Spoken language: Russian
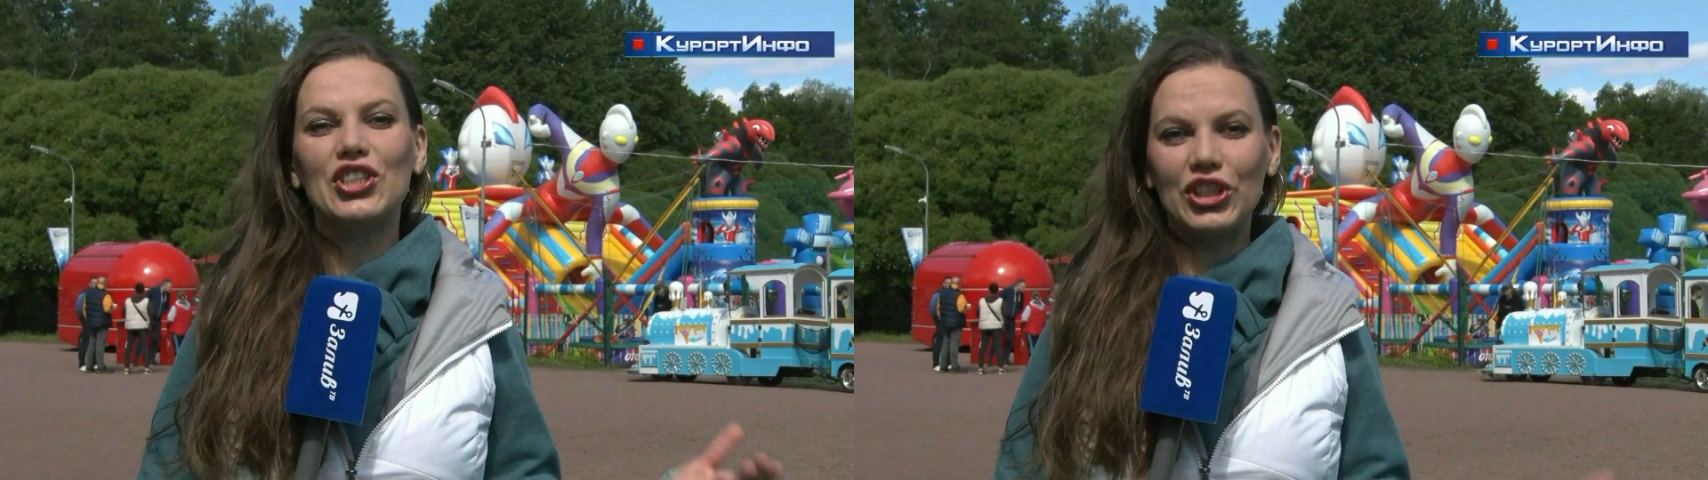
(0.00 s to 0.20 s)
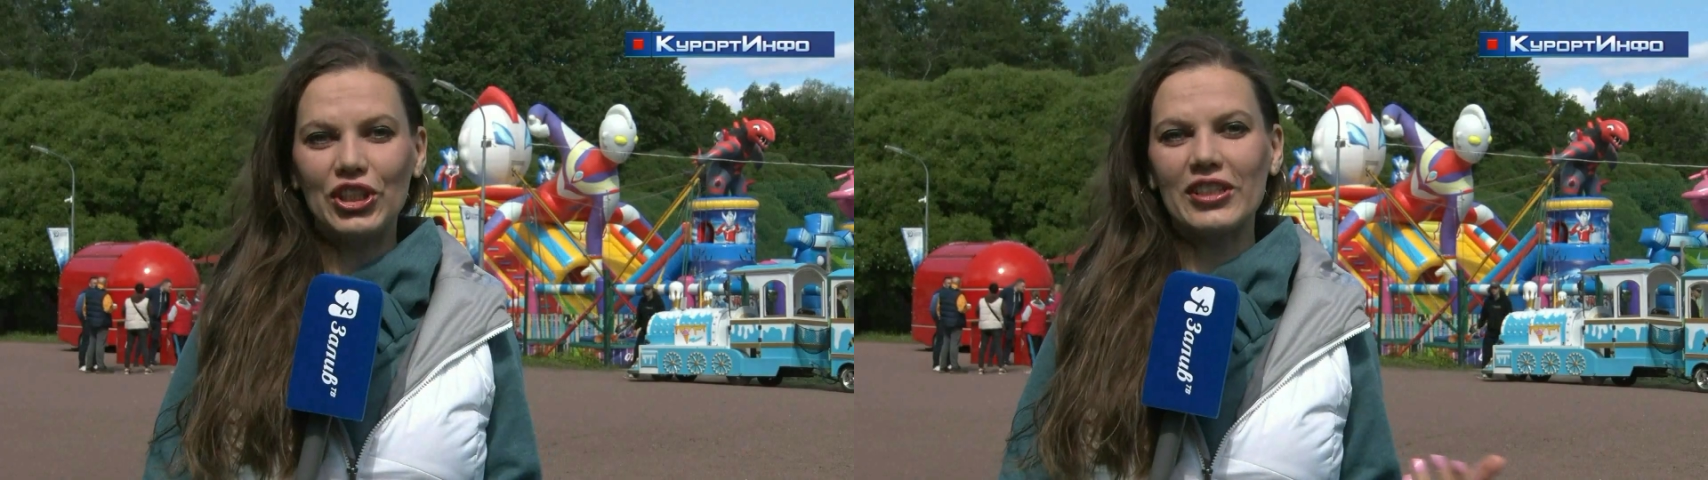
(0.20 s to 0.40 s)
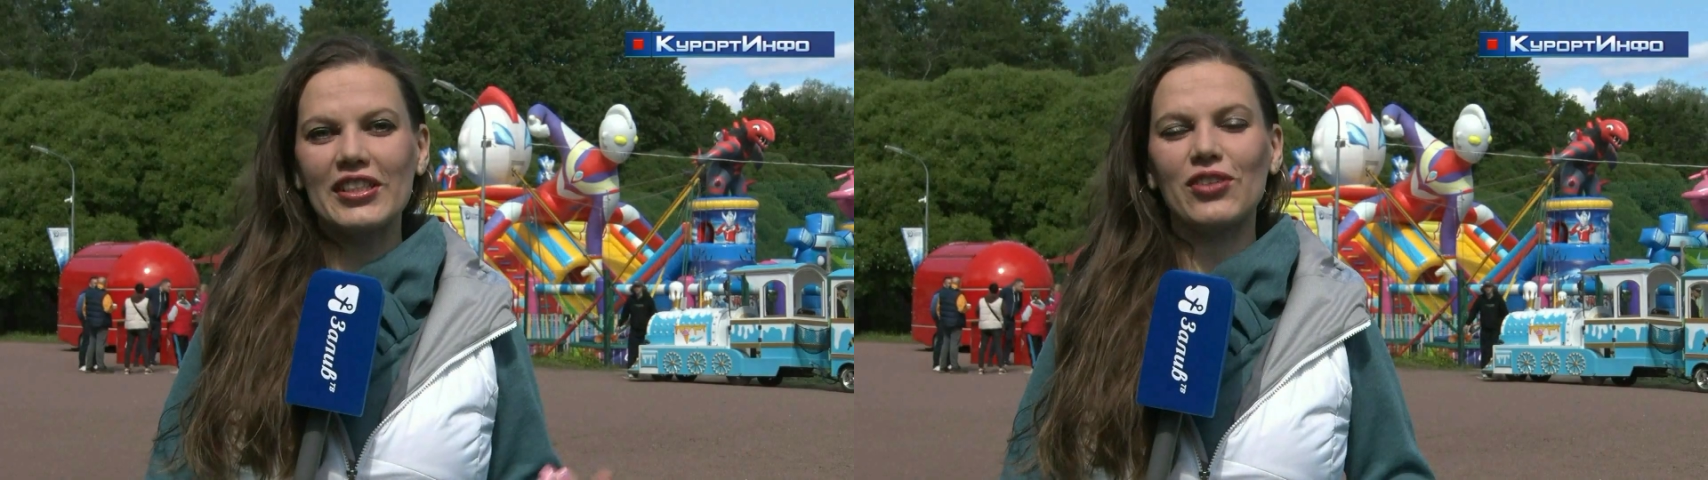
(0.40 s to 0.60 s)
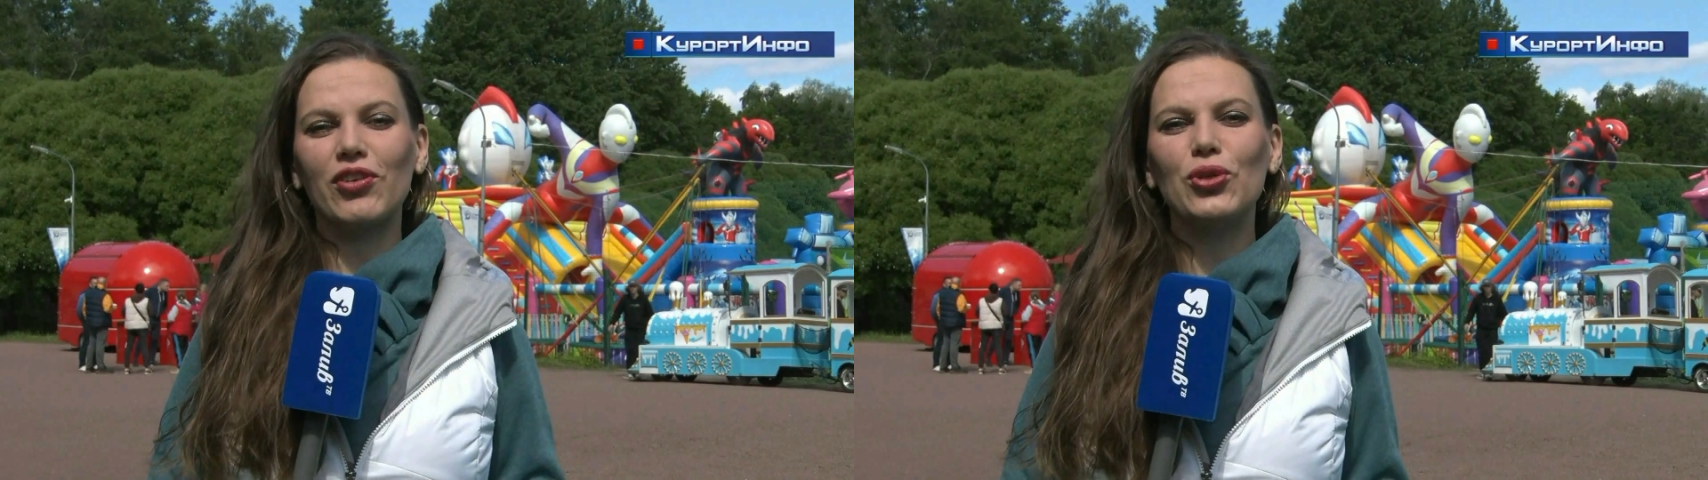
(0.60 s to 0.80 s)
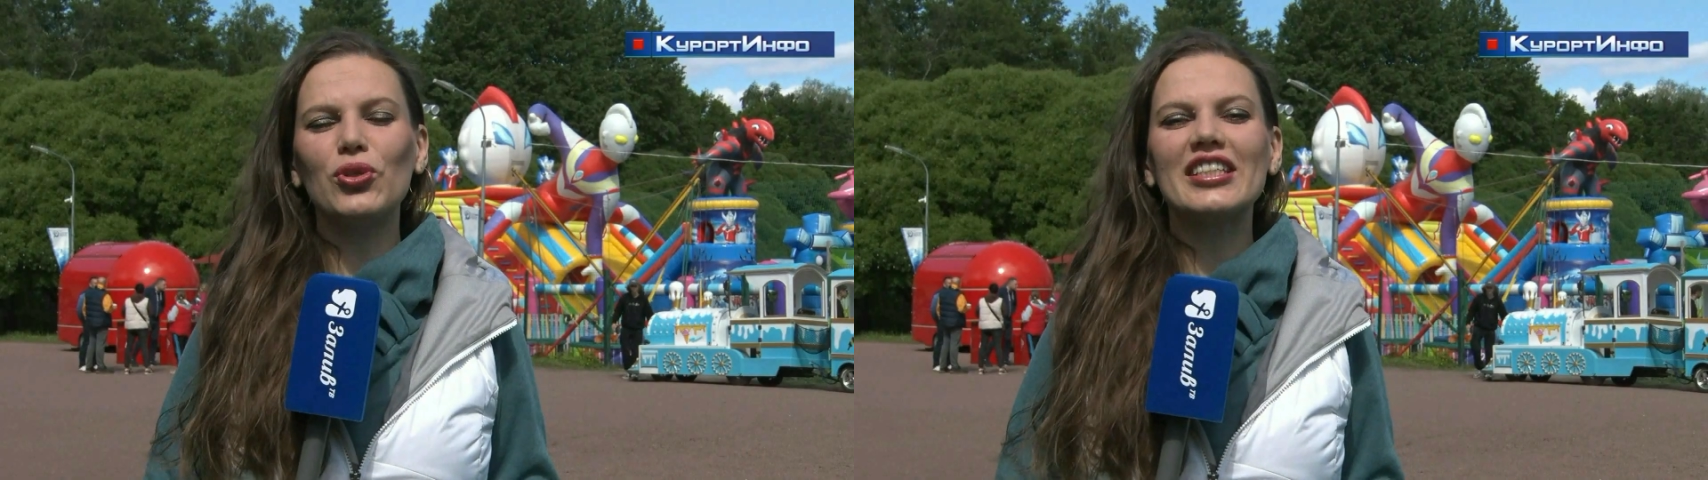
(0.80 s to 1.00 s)
14
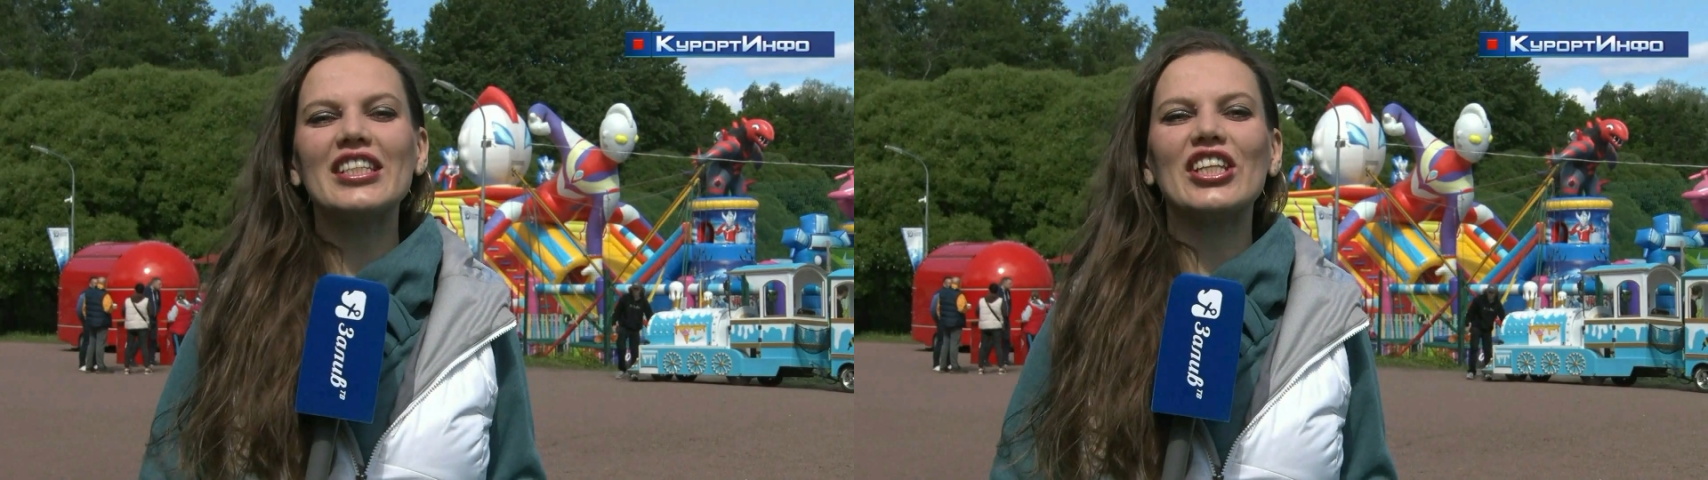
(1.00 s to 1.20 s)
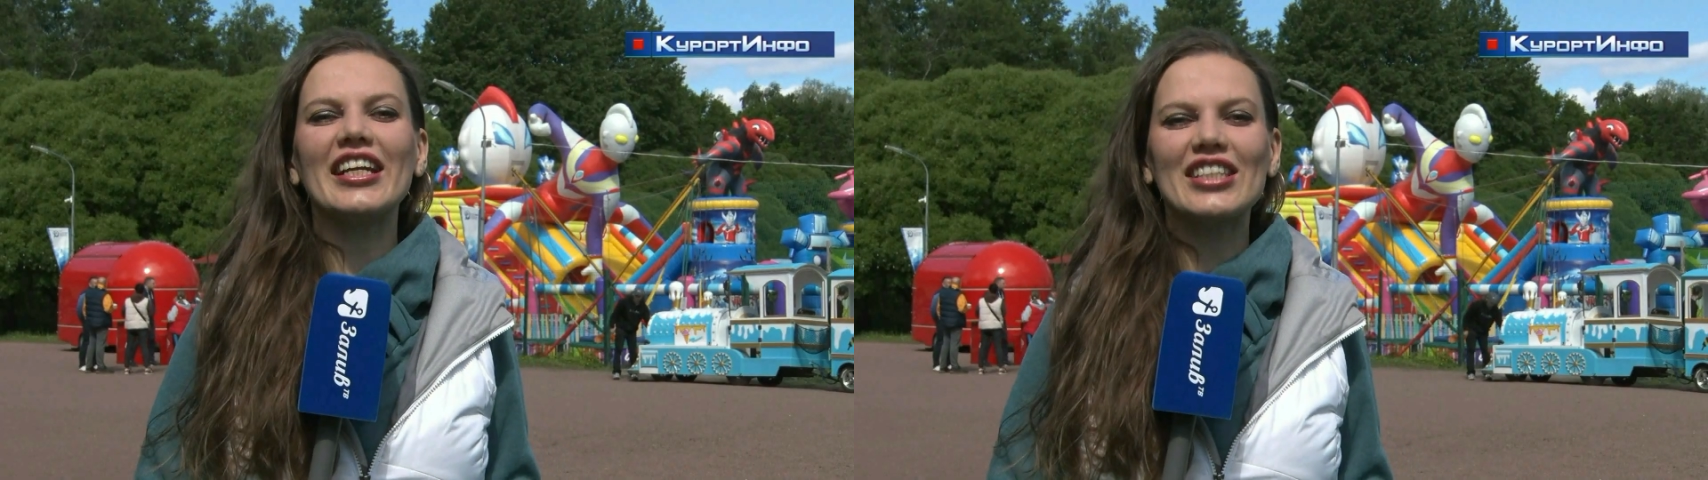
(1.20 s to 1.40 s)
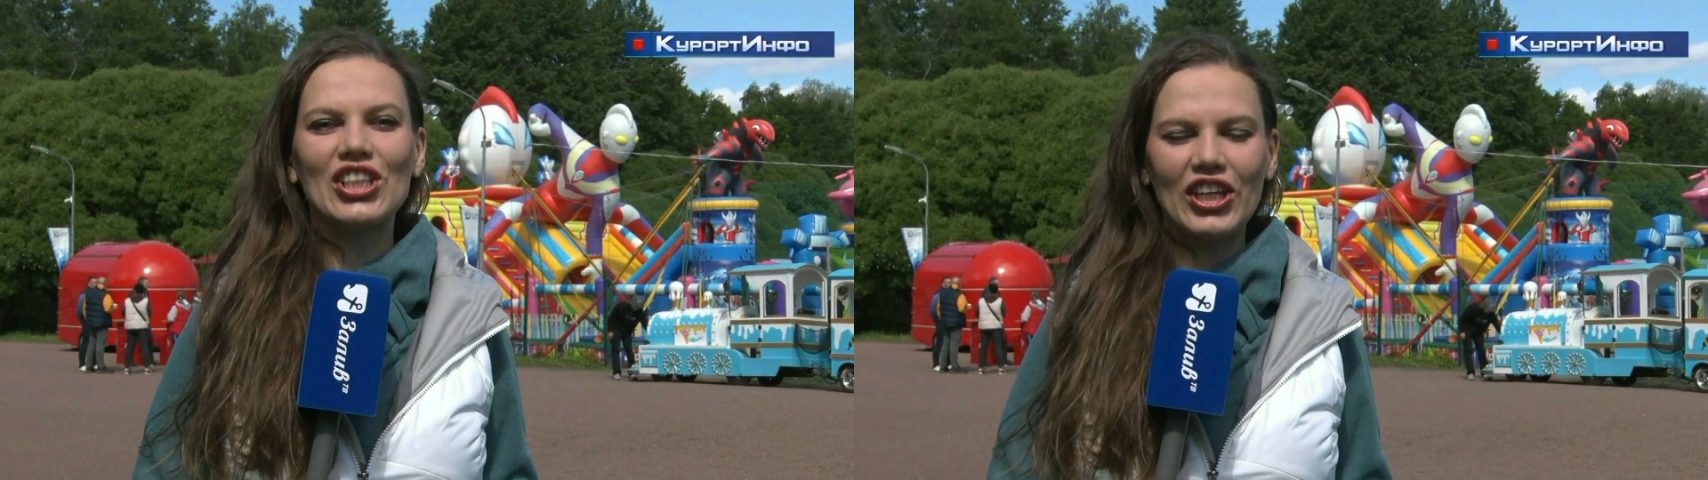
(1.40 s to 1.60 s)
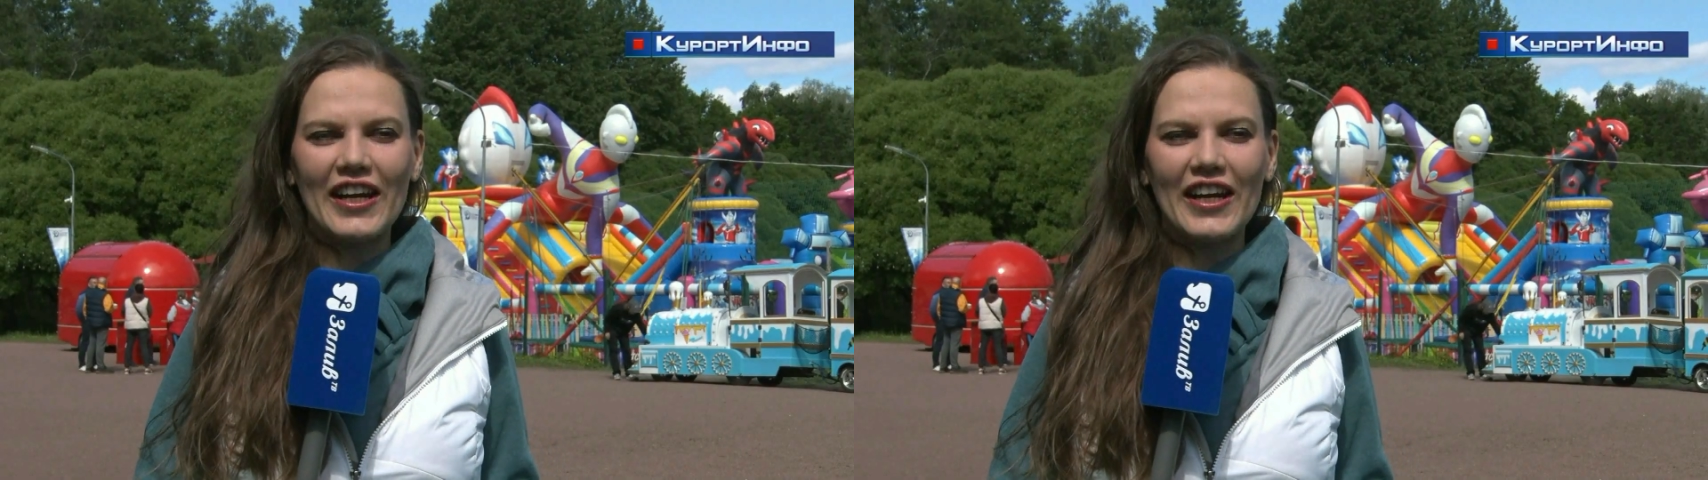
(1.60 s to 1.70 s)
июня состоится